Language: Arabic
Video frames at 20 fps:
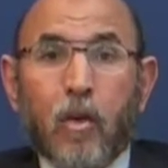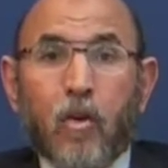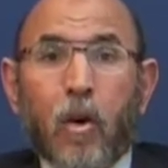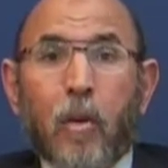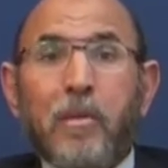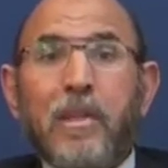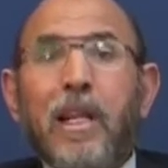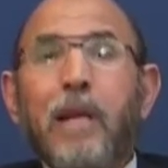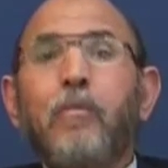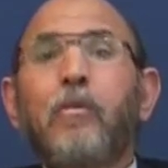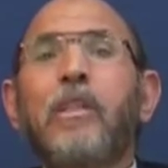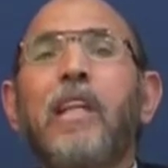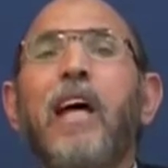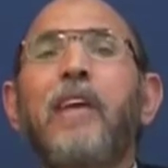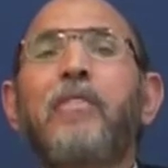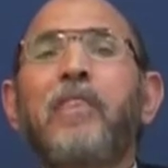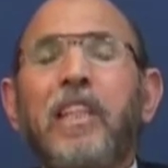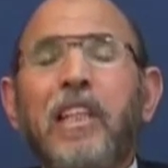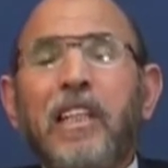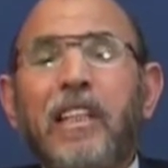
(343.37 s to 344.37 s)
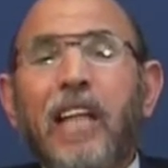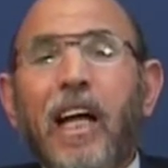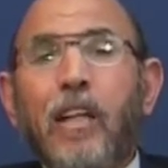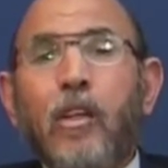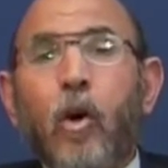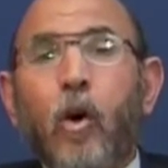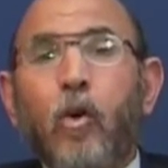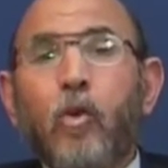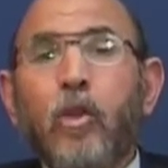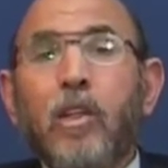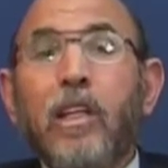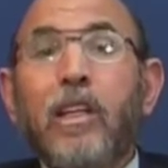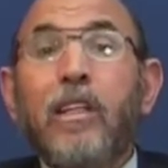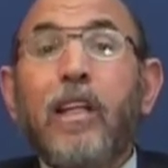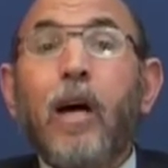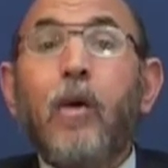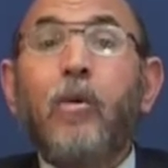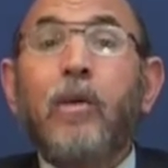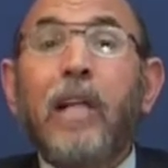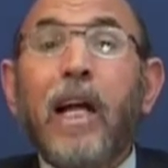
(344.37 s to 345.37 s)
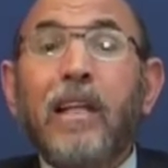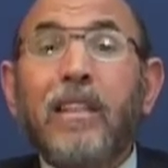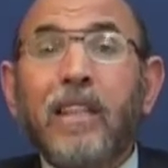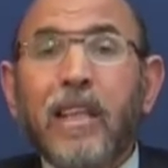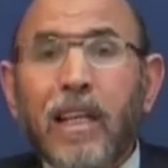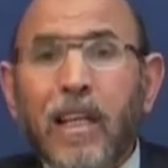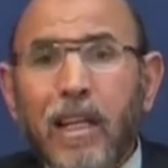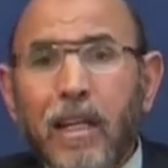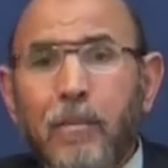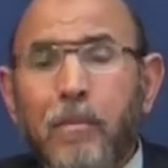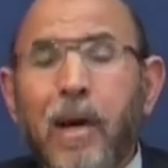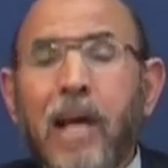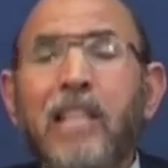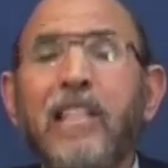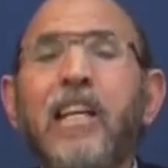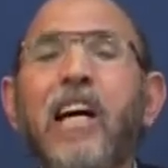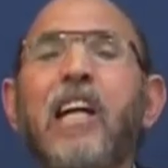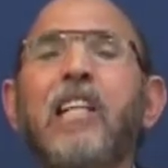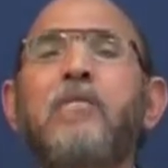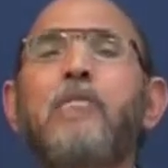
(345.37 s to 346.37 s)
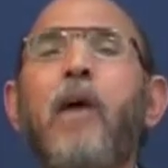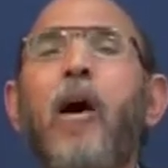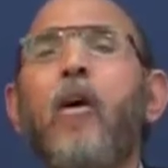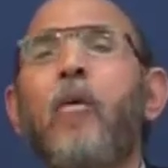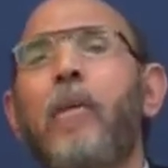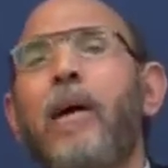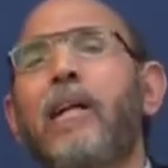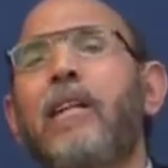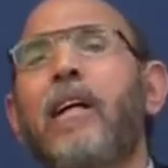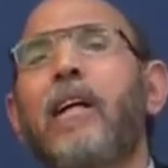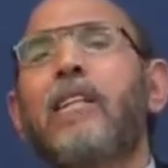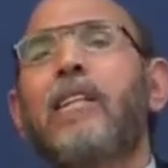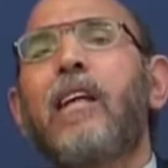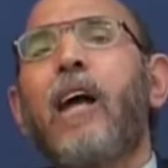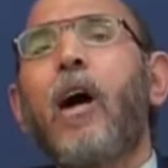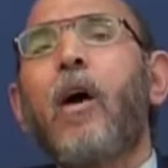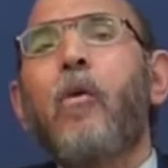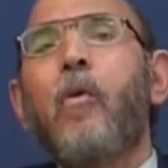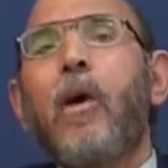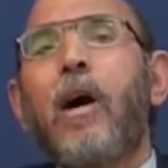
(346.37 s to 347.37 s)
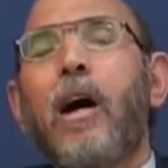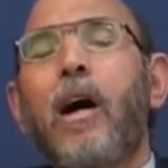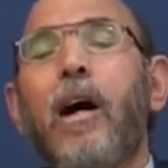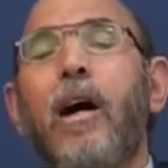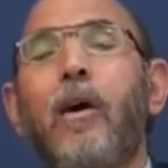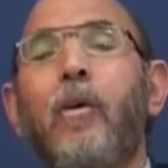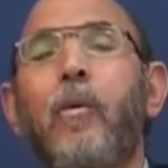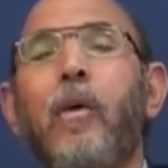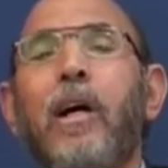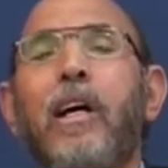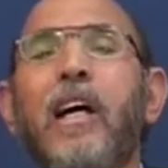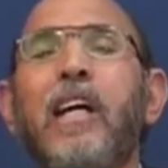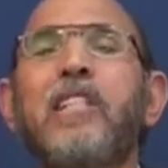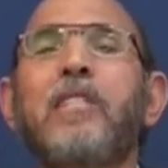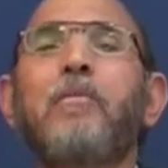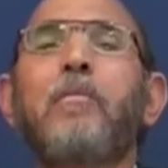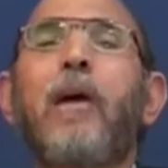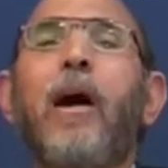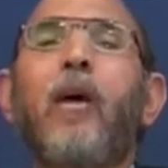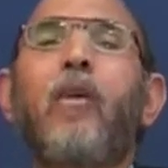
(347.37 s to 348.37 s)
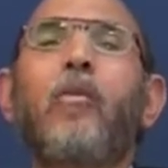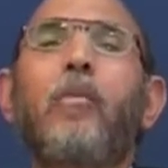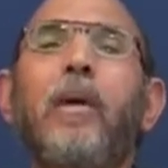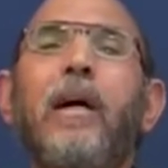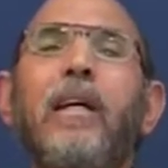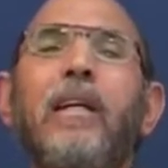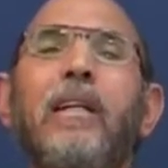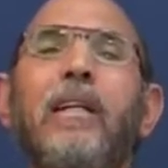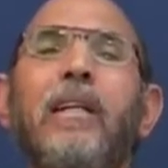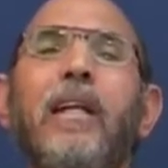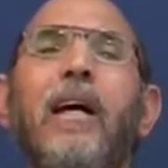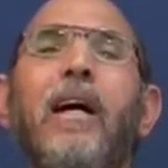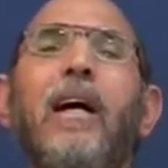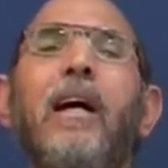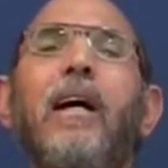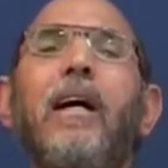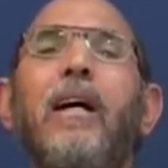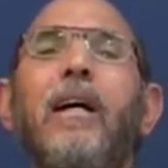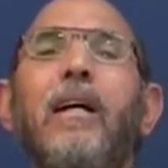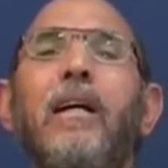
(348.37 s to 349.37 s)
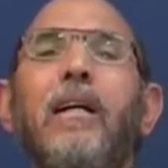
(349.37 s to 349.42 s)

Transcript: ومن المدافعين عن حدود الدولة من يجمع بين التقوى ويجمع بين أن